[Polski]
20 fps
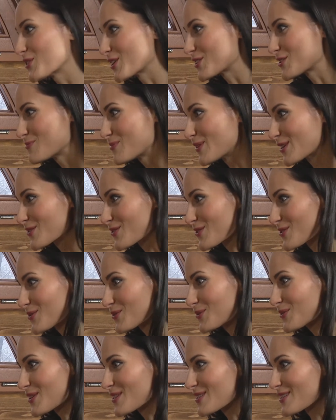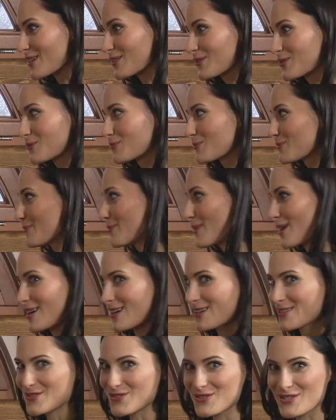ja Ci bardzo dziękuję za tą
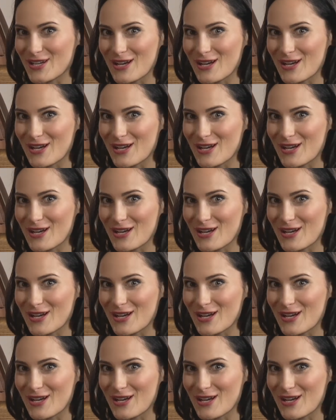bardzo dziękuję.